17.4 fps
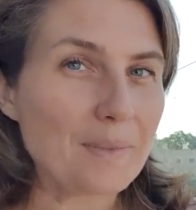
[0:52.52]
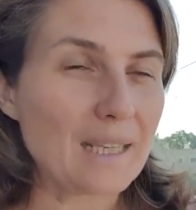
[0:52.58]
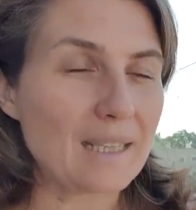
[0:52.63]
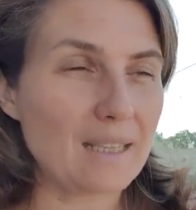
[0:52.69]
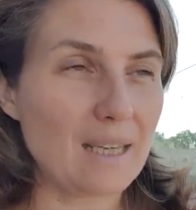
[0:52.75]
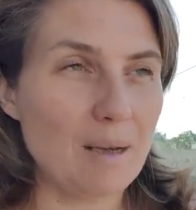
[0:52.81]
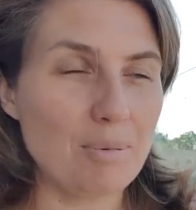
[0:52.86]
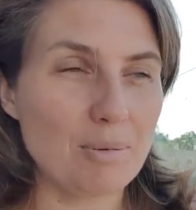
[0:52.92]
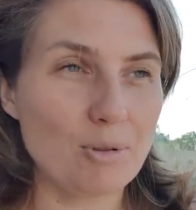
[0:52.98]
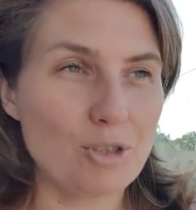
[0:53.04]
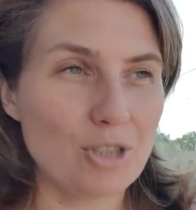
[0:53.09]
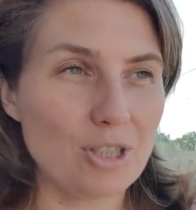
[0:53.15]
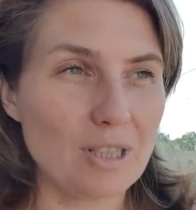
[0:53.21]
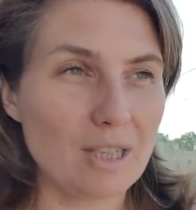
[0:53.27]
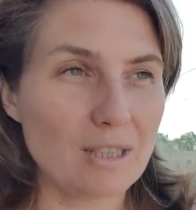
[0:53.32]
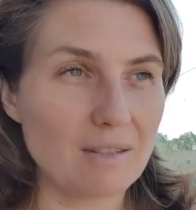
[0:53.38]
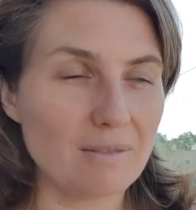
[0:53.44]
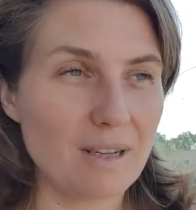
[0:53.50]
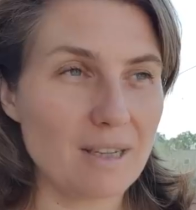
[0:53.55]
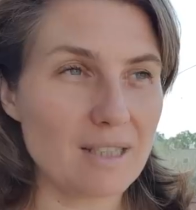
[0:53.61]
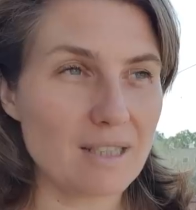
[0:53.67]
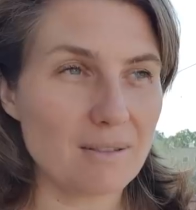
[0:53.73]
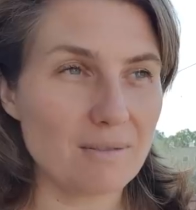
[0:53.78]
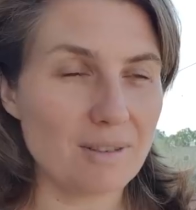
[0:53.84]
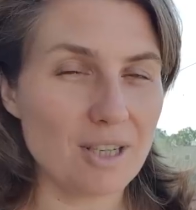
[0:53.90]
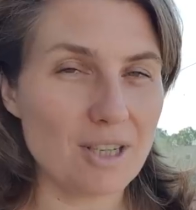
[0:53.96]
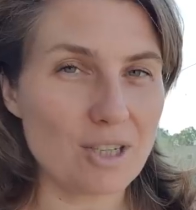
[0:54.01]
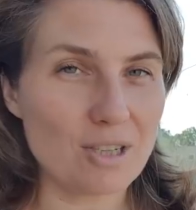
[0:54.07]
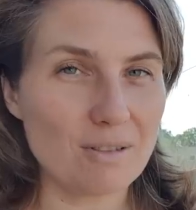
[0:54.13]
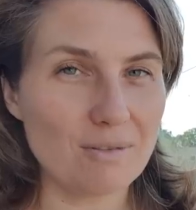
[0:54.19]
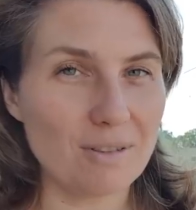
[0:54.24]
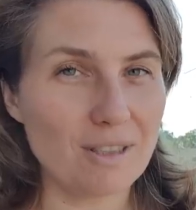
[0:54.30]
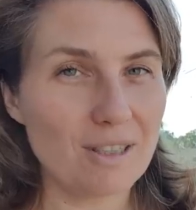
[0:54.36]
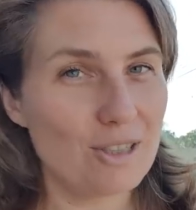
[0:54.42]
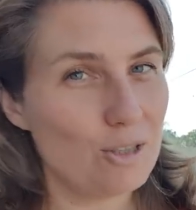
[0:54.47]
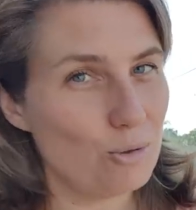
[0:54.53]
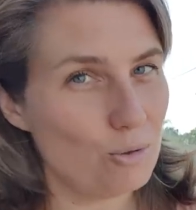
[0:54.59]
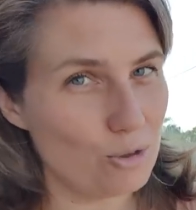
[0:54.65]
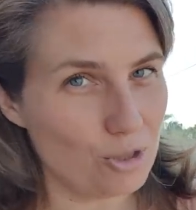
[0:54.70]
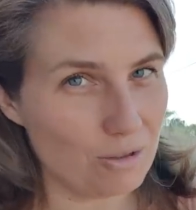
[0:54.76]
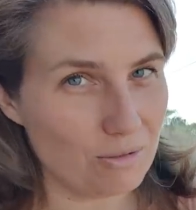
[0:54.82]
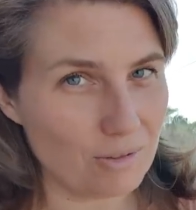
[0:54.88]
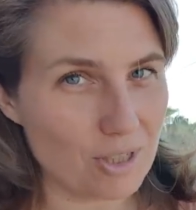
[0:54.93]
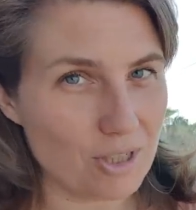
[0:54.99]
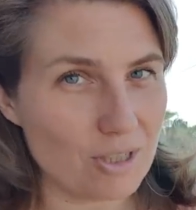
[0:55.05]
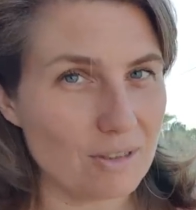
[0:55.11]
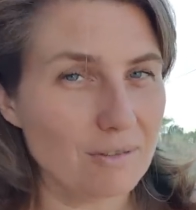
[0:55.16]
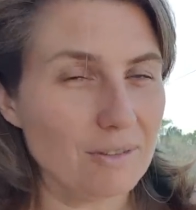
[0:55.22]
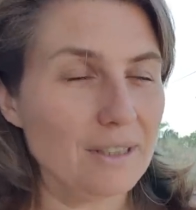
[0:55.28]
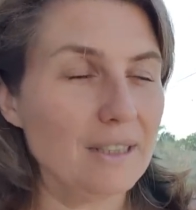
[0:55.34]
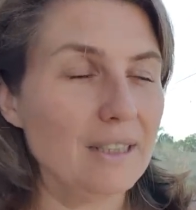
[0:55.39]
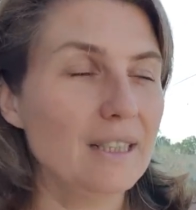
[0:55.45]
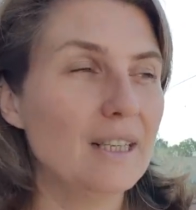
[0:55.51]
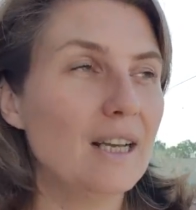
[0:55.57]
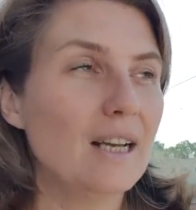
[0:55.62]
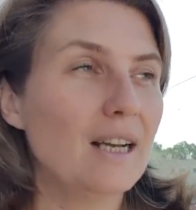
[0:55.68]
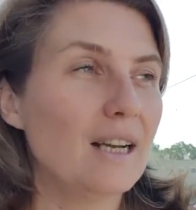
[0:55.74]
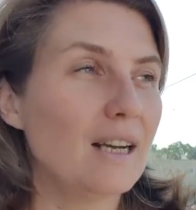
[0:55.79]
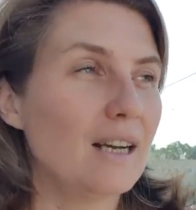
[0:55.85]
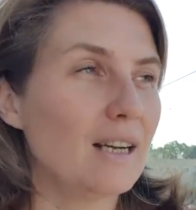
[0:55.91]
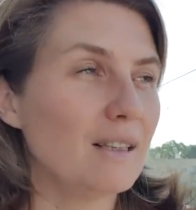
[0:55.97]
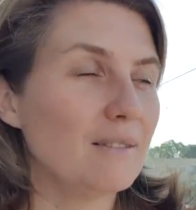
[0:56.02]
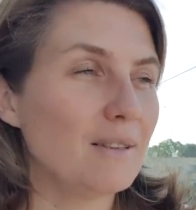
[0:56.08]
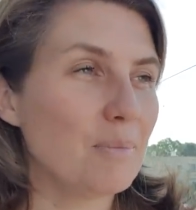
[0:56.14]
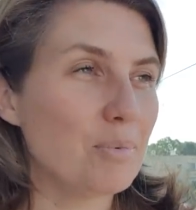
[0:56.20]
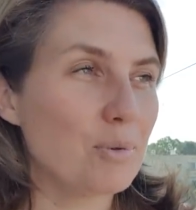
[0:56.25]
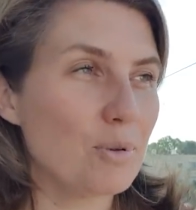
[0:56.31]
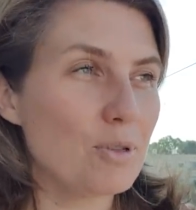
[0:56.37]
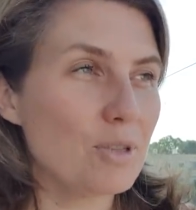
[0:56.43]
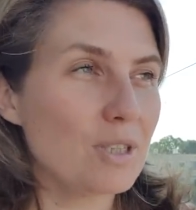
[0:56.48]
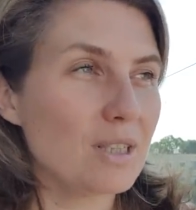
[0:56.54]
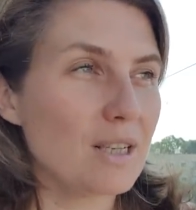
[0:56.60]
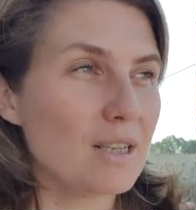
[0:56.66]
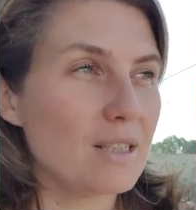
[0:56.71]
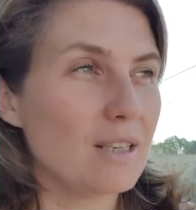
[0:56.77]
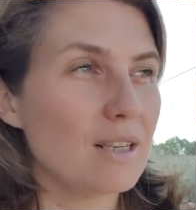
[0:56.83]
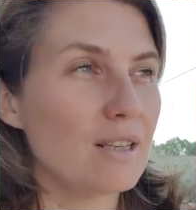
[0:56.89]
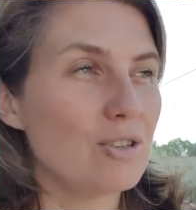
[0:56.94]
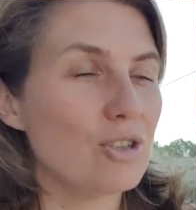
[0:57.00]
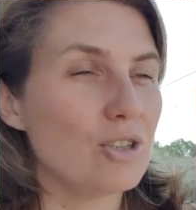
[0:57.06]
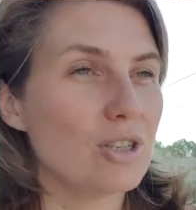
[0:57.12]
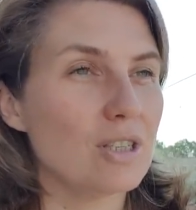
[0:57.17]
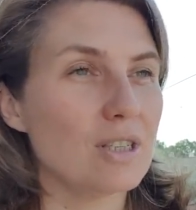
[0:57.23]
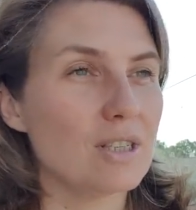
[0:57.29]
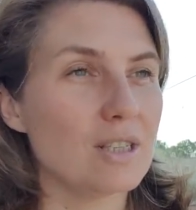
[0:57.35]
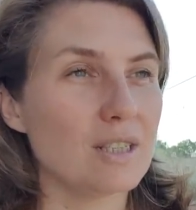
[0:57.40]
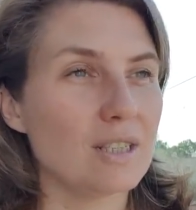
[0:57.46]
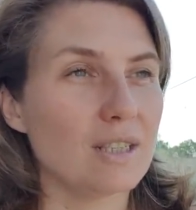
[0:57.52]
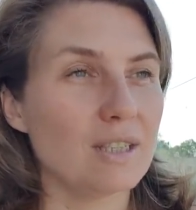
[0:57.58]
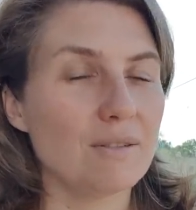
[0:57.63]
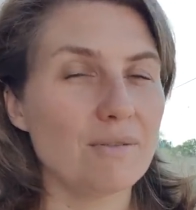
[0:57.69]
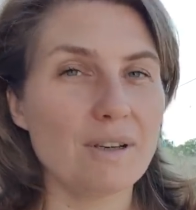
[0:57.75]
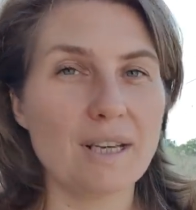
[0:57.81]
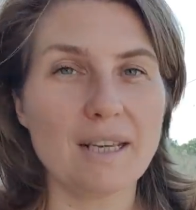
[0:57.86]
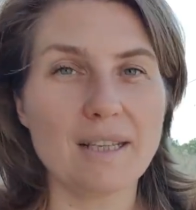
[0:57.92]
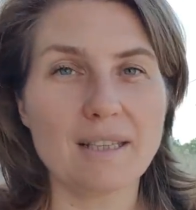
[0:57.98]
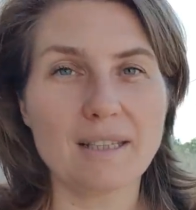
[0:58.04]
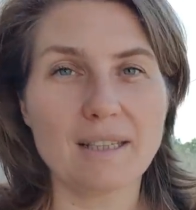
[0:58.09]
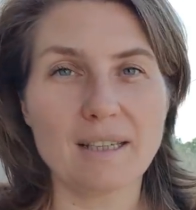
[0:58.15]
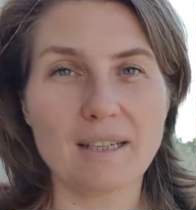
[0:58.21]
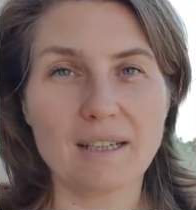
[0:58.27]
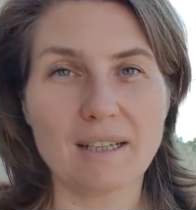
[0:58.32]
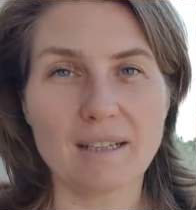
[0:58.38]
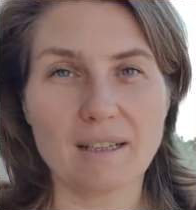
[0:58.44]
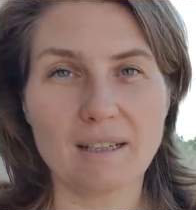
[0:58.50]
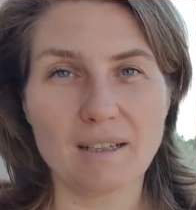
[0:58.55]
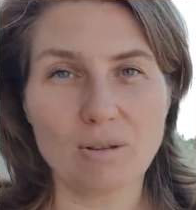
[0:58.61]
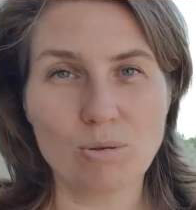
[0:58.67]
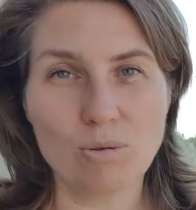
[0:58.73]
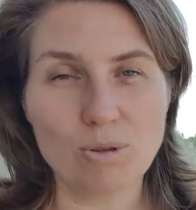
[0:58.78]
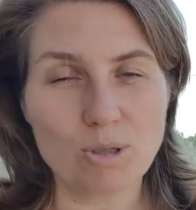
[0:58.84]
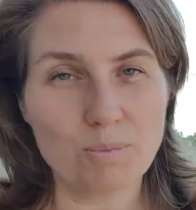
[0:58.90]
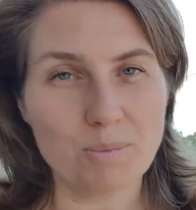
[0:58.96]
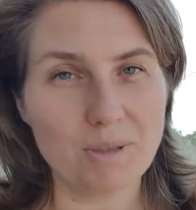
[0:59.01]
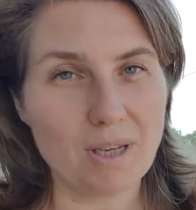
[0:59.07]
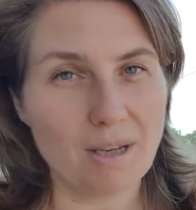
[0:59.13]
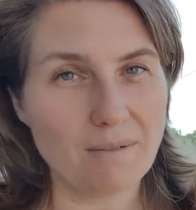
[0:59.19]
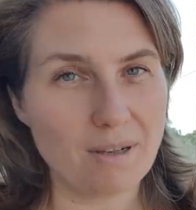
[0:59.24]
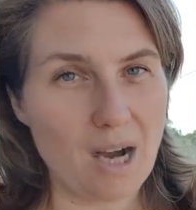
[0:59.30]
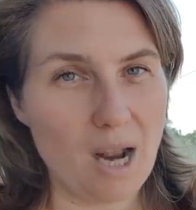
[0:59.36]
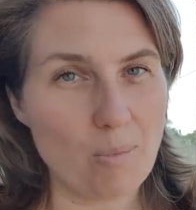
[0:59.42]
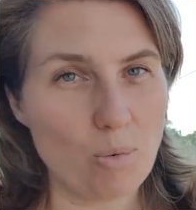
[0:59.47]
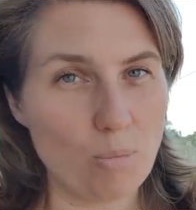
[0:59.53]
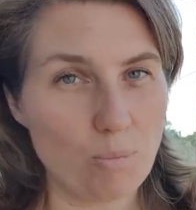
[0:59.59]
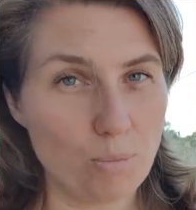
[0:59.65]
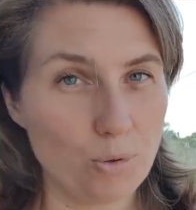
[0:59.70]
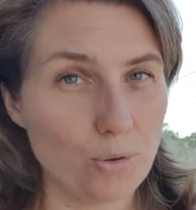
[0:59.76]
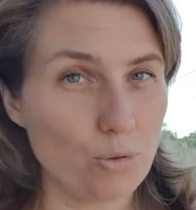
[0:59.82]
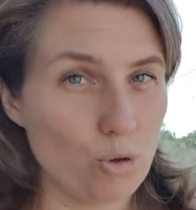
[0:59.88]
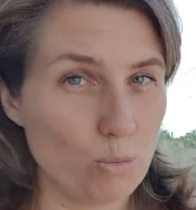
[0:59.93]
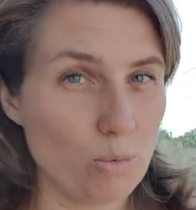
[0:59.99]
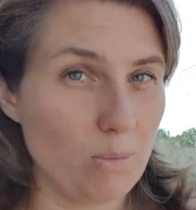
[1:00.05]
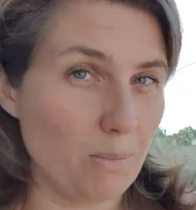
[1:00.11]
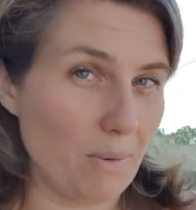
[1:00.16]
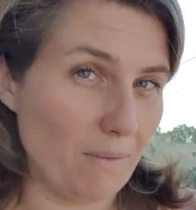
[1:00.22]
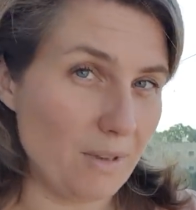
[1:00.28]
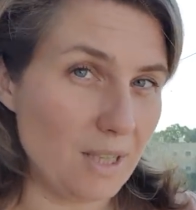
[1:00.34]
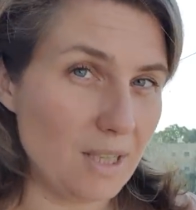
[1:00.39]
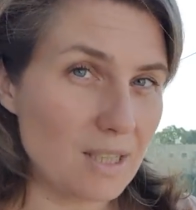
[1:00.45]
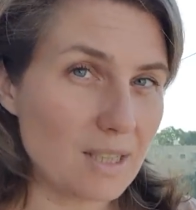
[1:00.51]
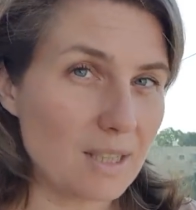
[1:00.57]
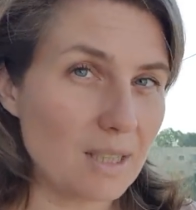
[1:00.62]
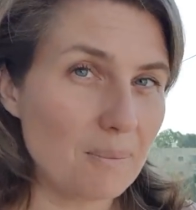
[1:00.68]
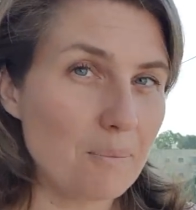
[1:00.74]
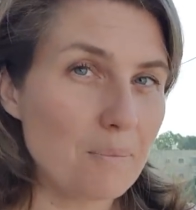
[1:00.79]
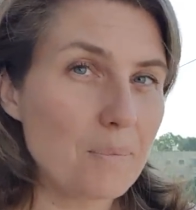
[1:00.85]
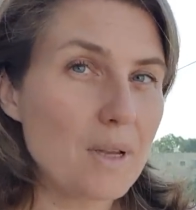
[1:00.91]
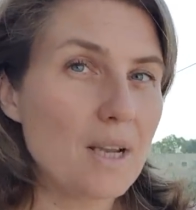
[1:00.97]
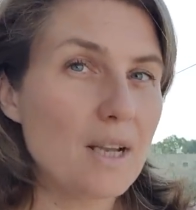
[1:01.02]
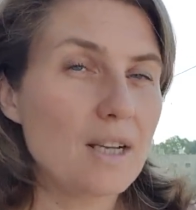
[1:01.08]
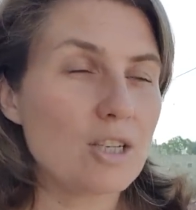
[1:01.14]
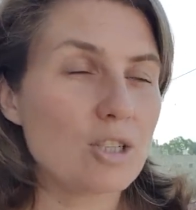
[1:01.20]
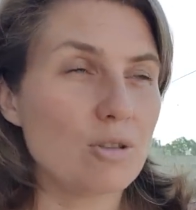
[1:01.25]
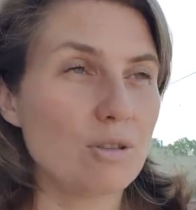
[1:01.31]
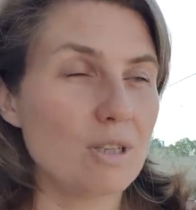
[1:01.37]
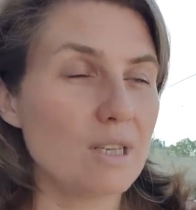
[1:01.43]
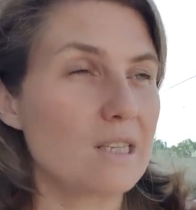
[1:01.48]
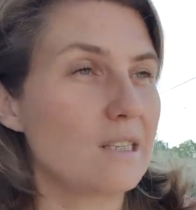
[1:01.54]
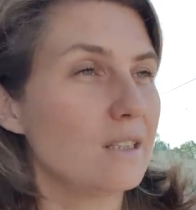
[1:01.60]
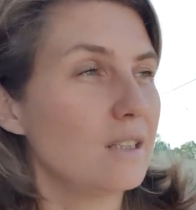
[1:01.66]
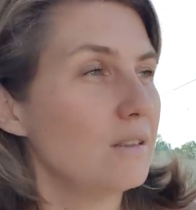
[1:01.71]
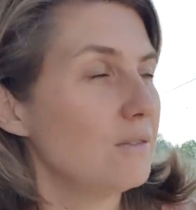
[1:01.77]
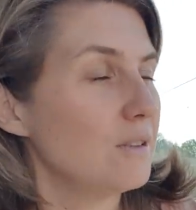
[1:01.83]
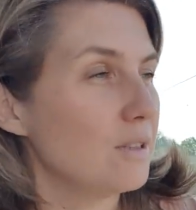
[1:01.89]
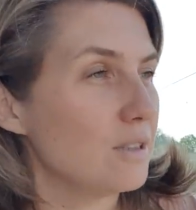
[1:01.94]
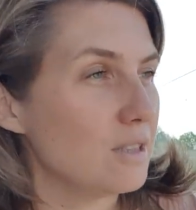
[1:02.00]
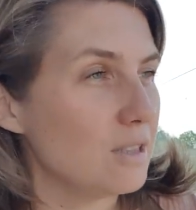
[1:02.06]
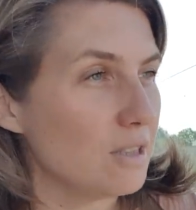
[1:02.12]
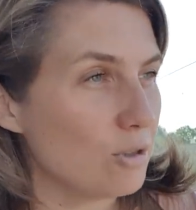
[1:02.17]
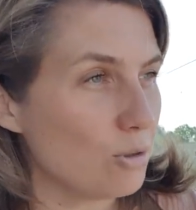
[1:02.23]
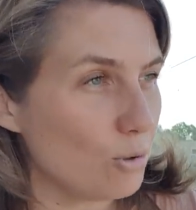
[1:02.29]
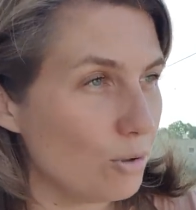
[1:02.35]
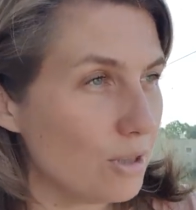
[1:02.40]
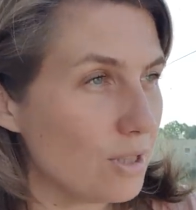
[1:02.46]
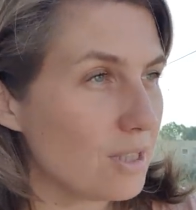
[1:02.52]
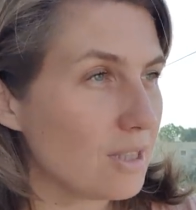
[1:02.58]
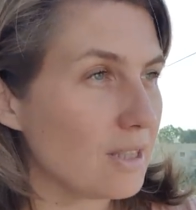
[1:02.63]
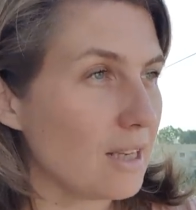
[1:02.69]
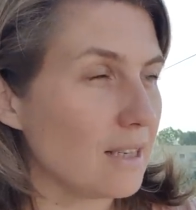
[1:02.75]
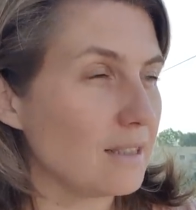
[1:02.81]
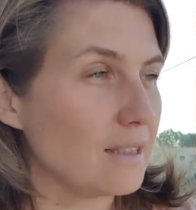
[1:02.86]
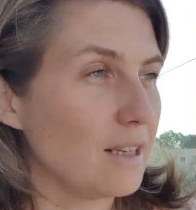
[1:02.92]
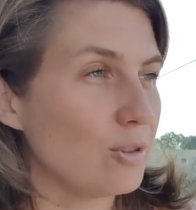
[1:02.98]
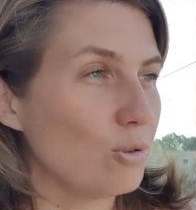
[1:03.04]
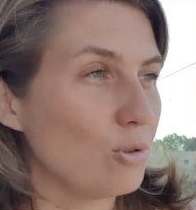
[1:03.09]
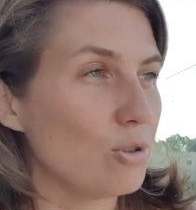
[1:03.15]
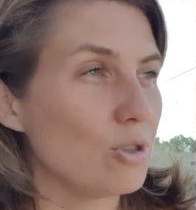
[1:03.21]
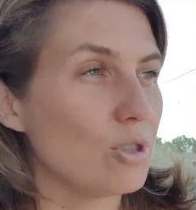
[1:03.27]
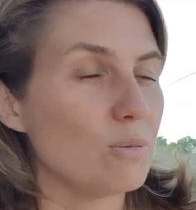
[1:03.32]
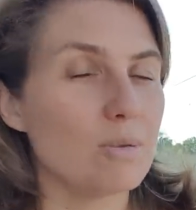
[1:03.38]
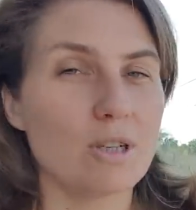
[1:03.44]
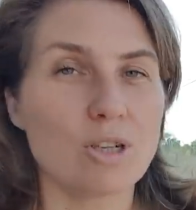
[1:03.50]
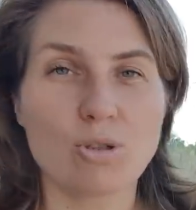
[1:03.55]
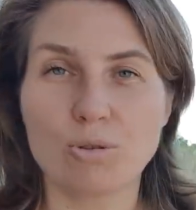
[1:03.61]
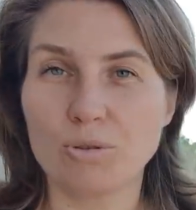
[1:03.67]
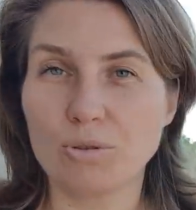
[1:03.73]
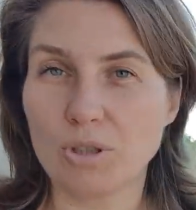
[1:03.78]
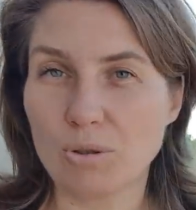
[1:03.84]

Я получила от вас вежливые и не очень вежливые а, вопросы, касающиеся явления Господа Аврааму под Дубом Маврийским, что если явилась не Троица, тогда кто же изображен на